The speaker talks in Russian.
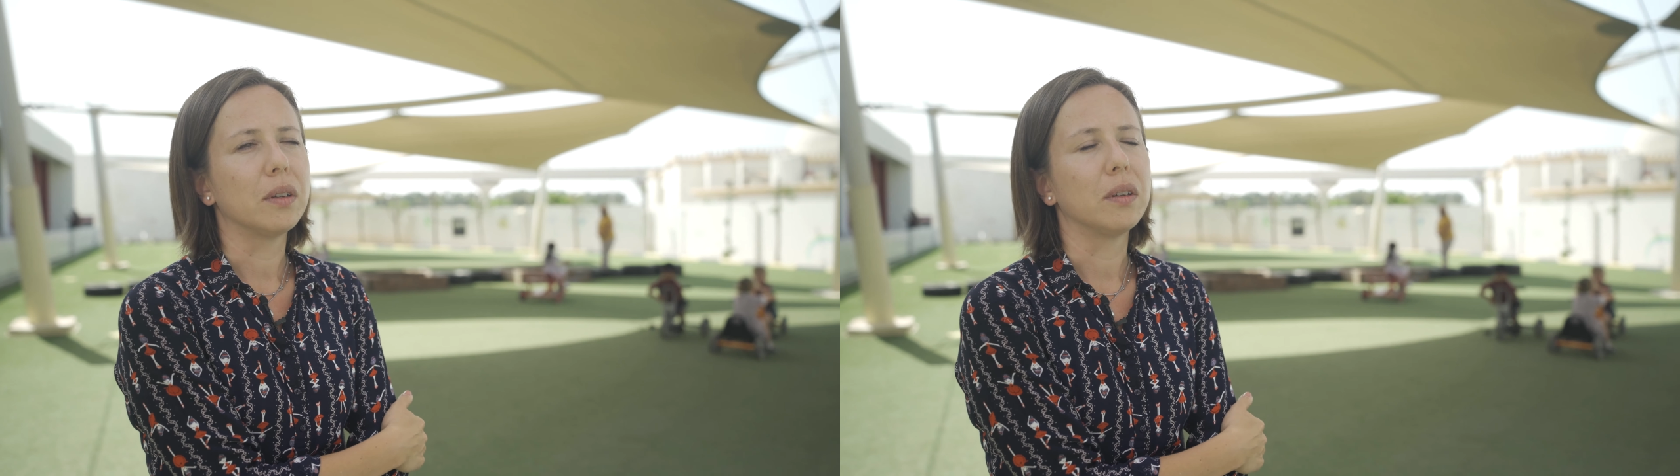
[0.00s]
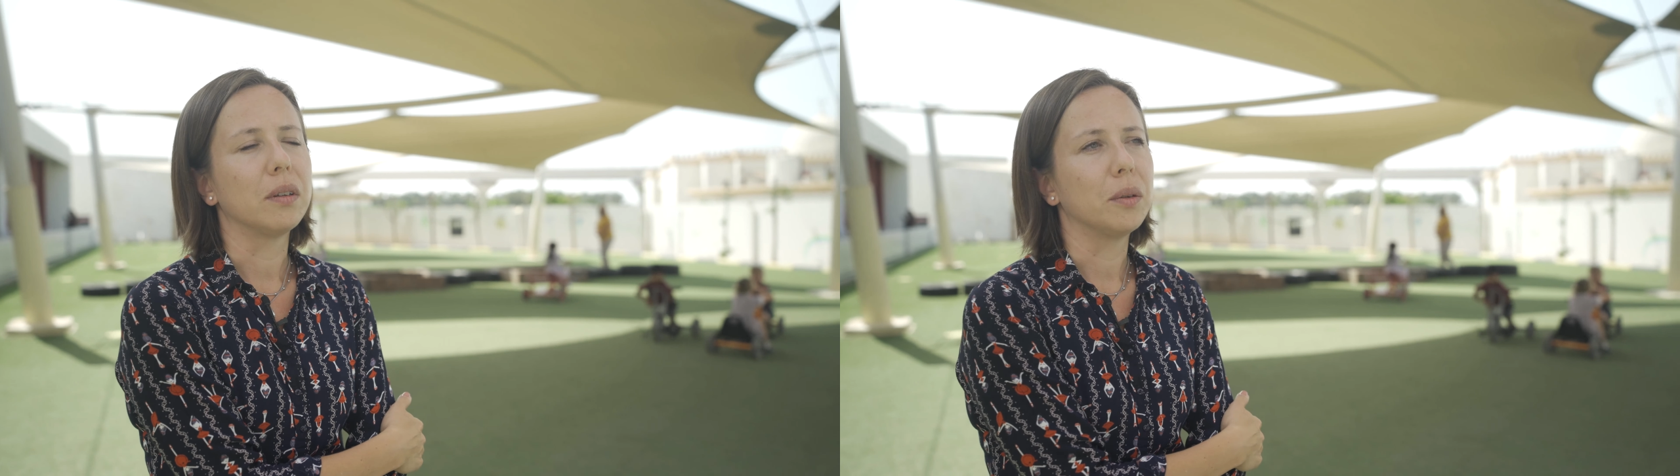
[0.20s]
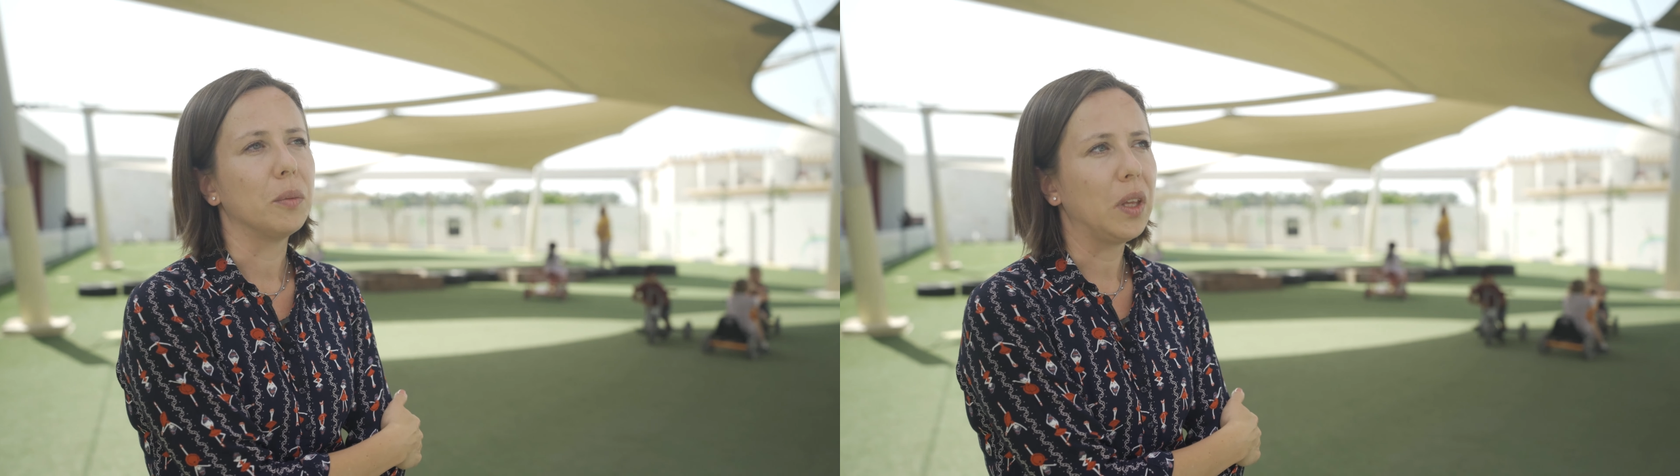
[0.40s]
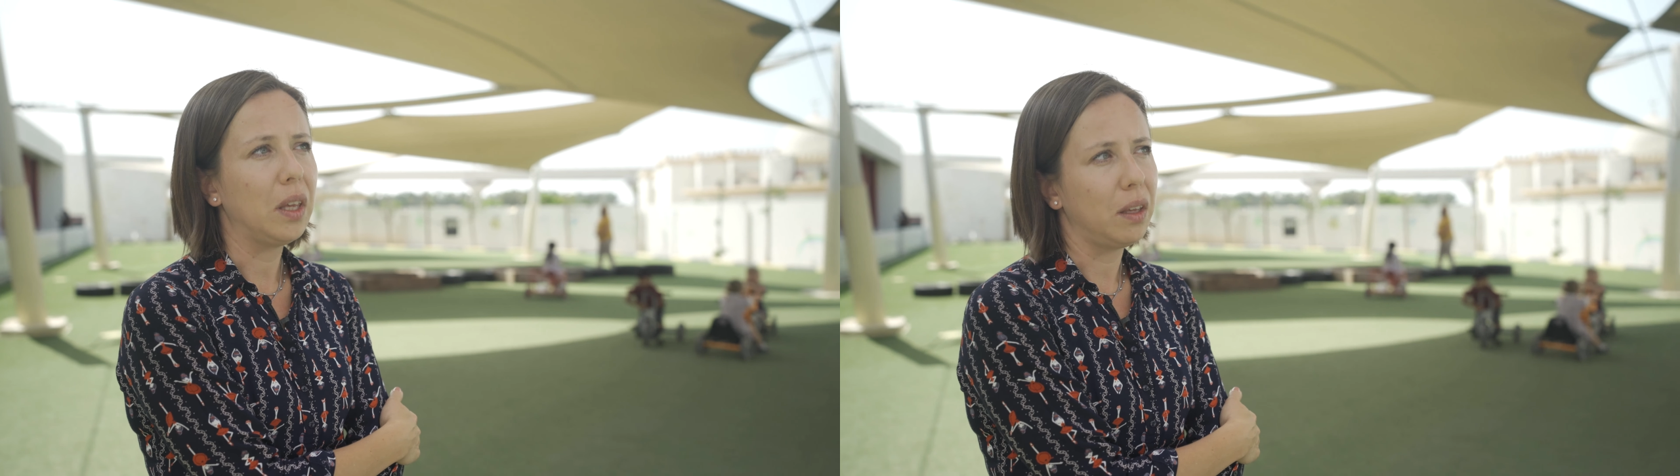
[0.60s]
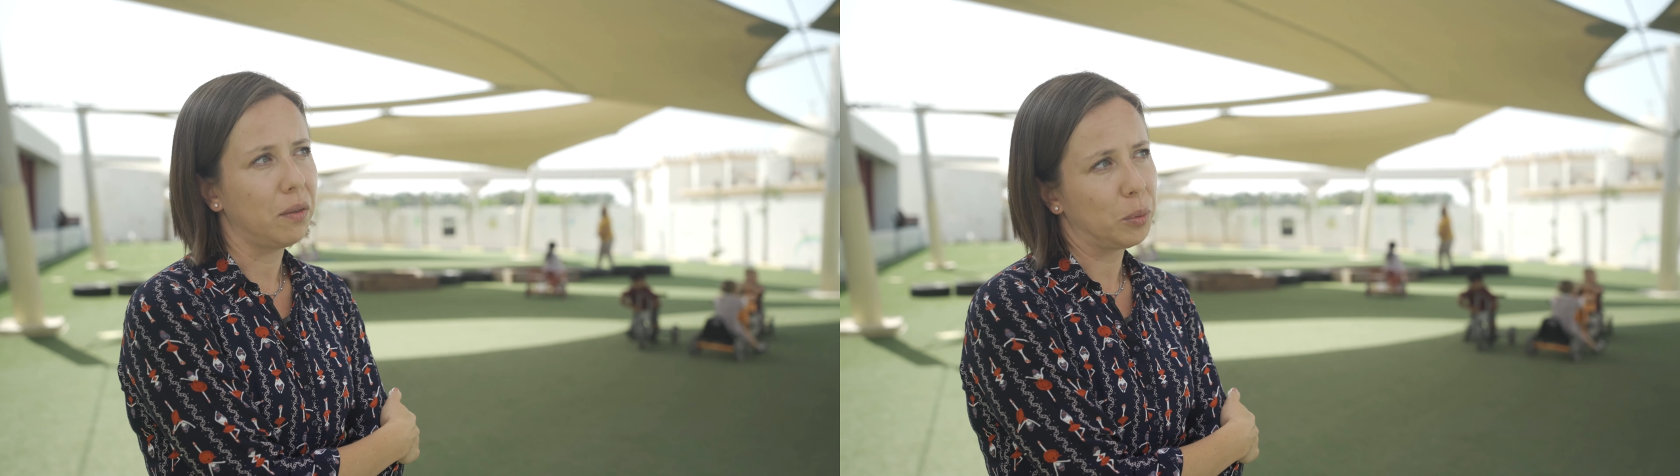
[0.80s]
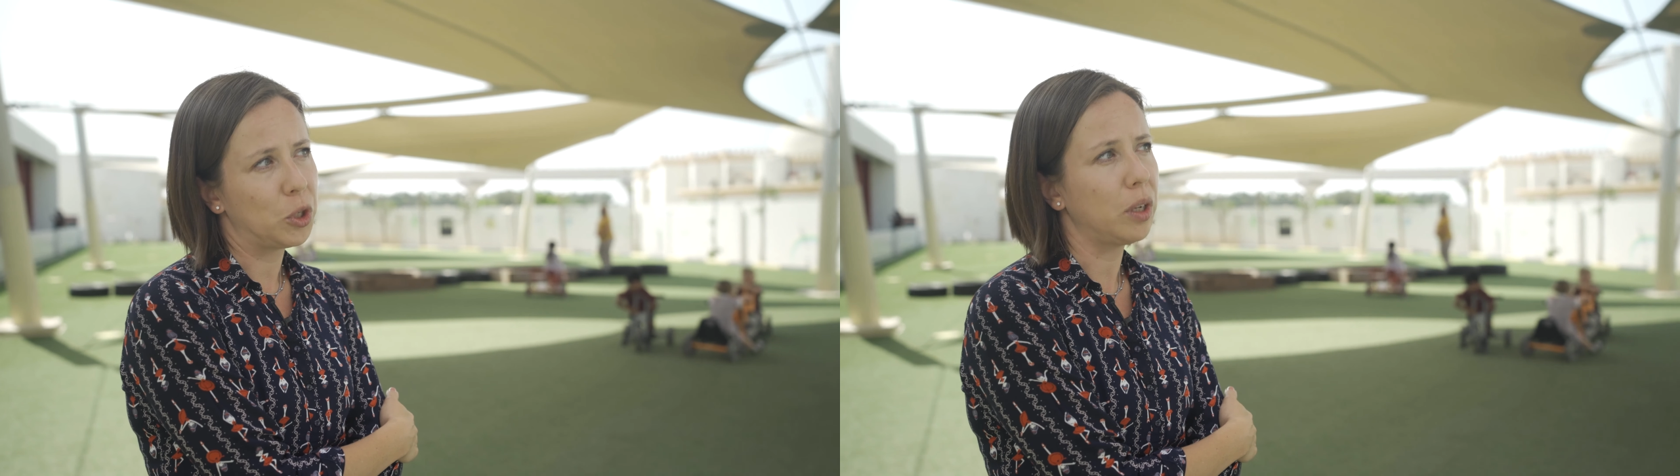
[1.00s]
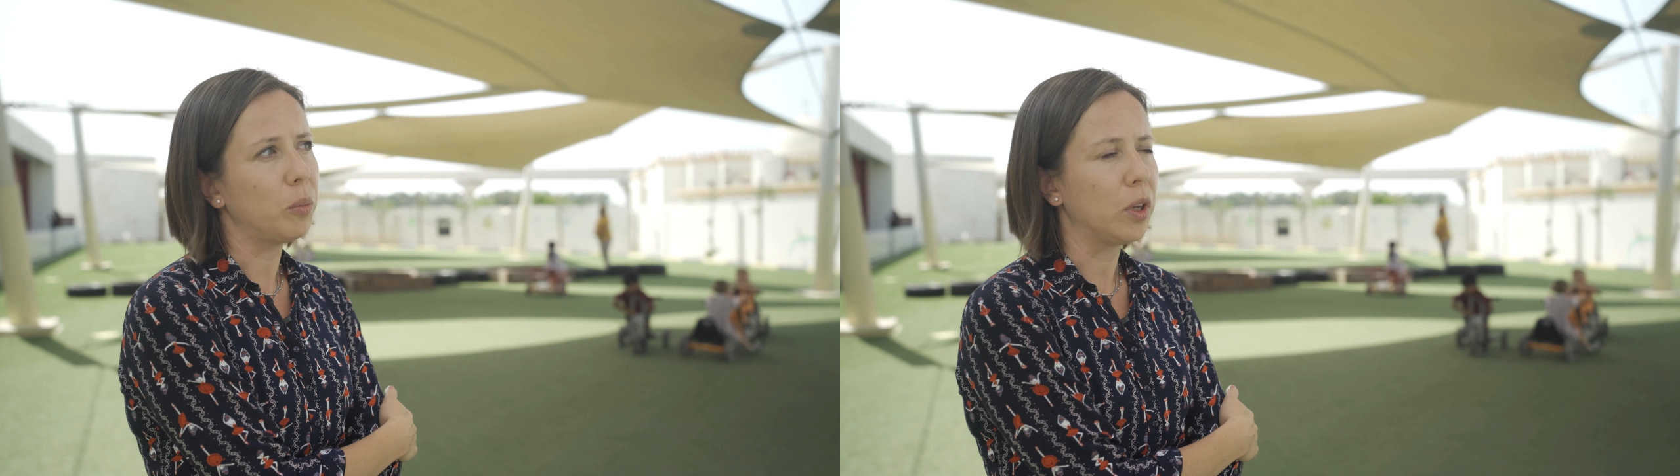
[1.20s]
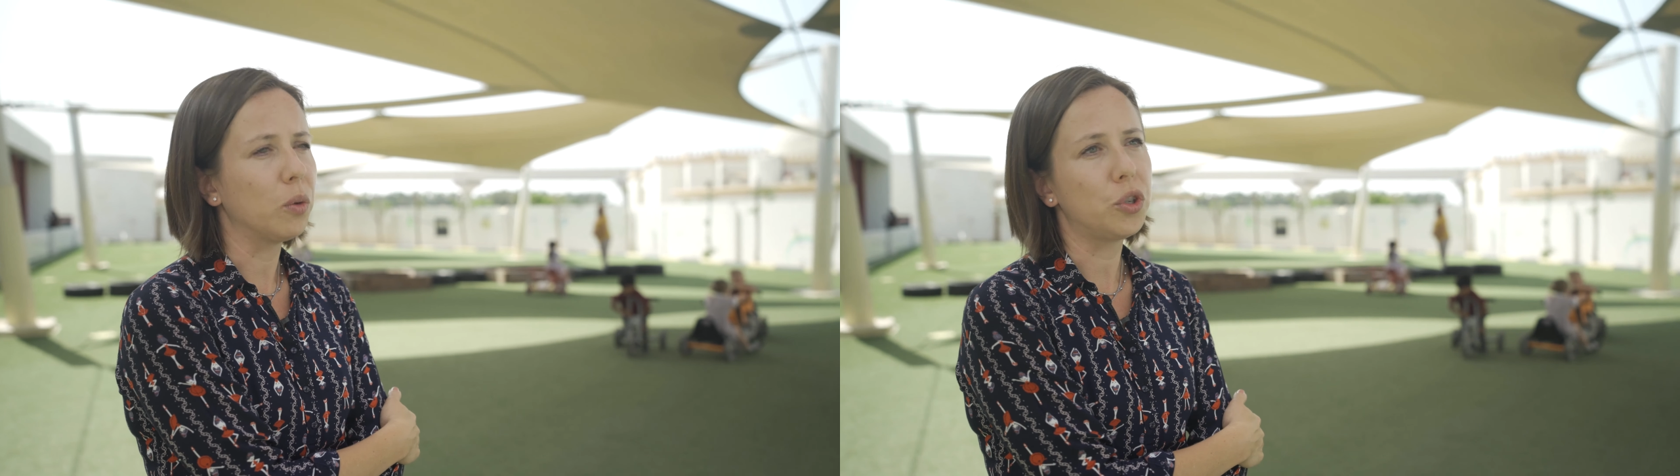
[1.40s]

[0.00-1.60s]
э, и вообще мы